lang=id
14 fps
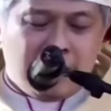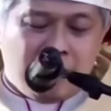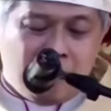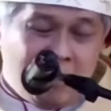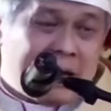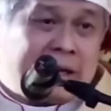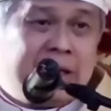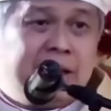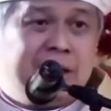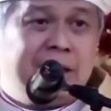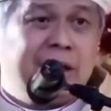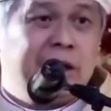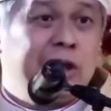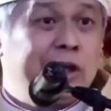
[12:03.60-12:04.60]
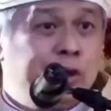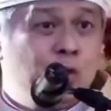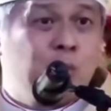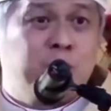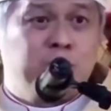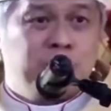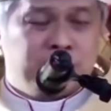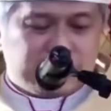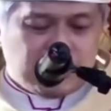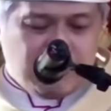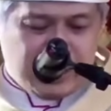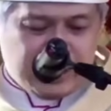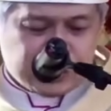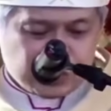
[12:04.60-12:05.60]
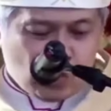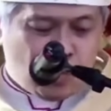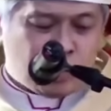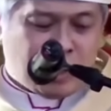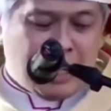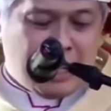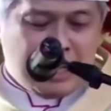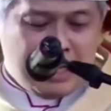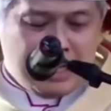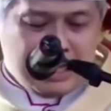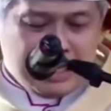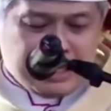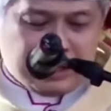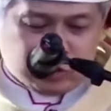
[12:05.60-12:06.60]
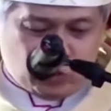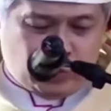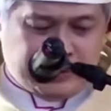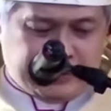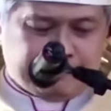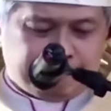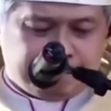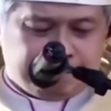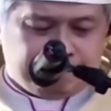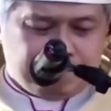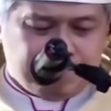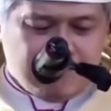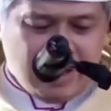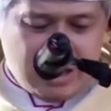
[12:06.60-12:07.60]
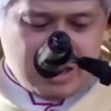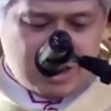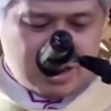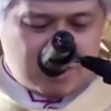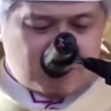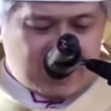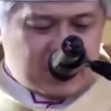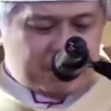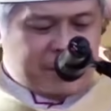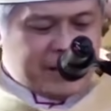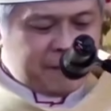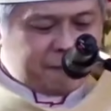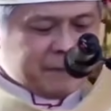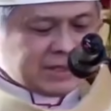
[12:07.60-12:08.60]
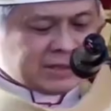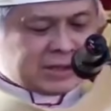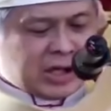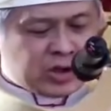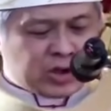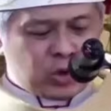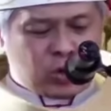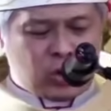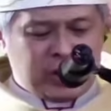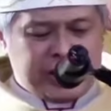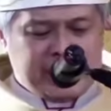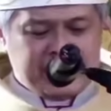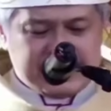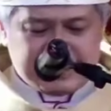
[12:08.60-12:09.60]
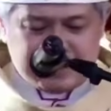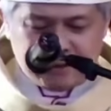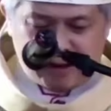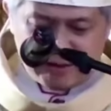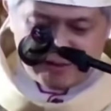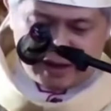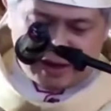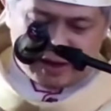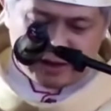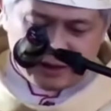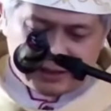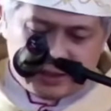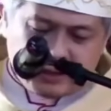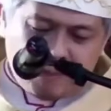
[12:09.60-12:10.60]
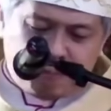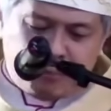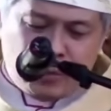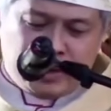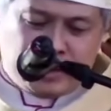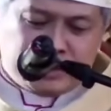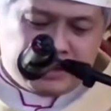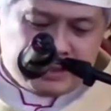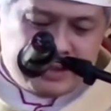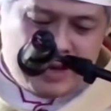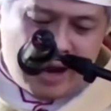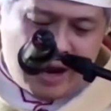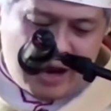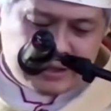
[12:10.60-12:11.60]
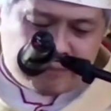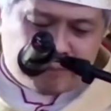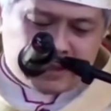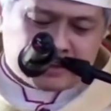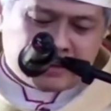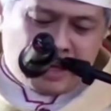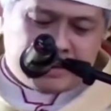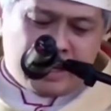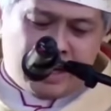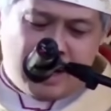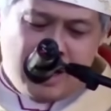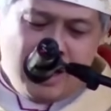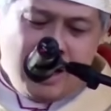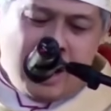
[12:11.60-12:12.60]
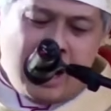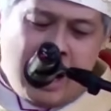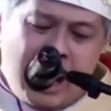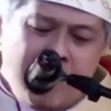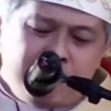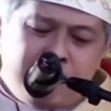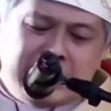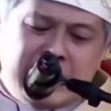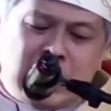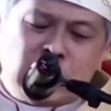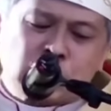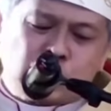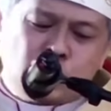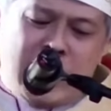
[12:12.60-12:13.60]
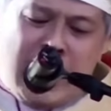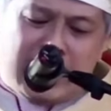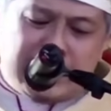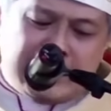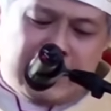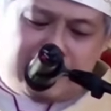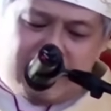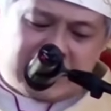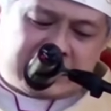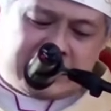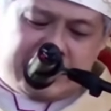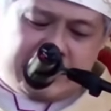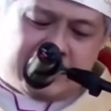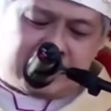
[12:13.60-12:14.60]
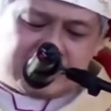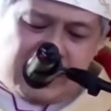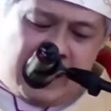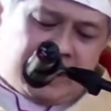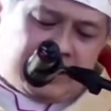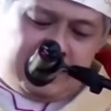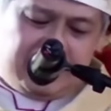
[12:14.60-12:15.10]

makin hidup sebagai seorang Katolik. Maka pada pesta syukur ini kiranya kita pun tidak hanya bertanya apa yang sudah dan masih kita cari,